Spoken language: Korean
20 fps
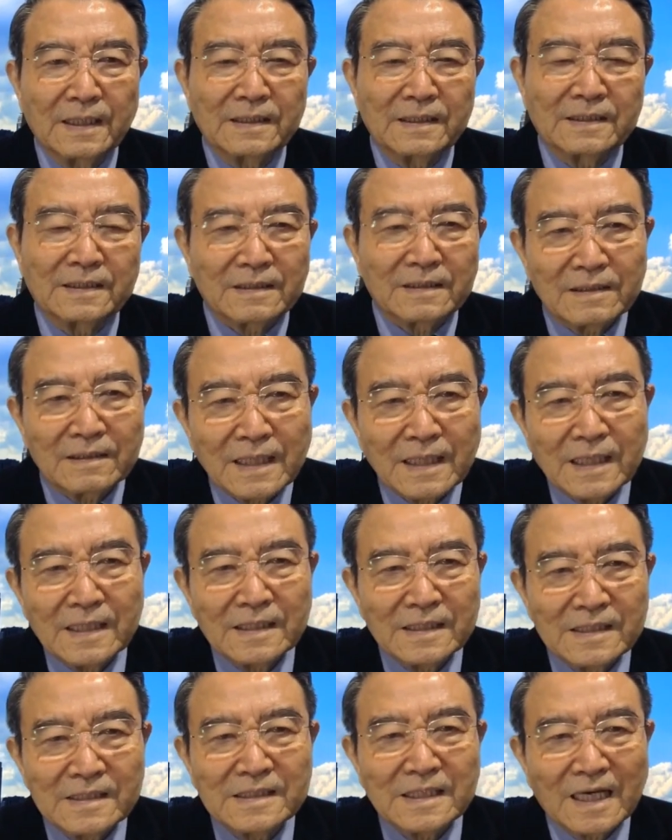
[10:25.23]
그런데
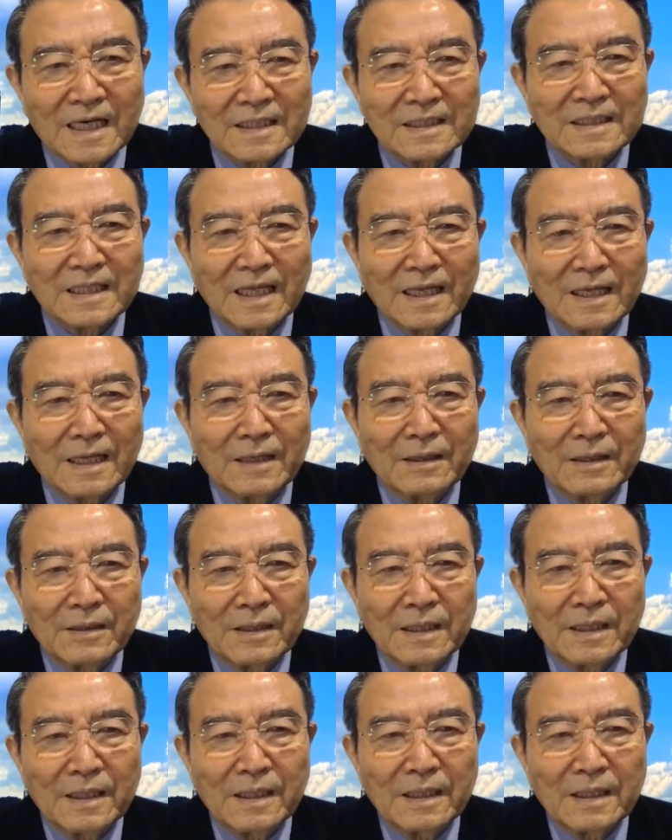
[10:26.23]
이자한테
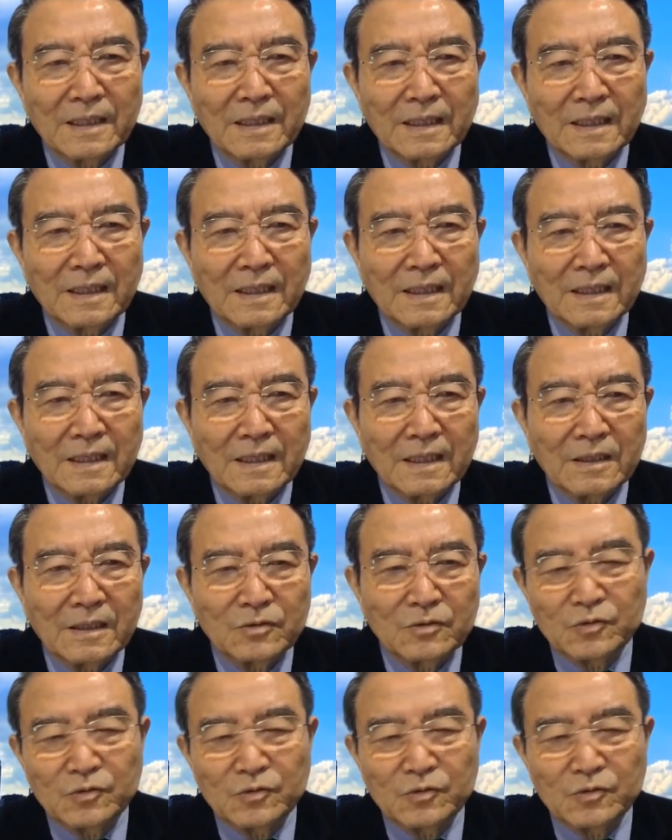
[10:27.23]
에? 예?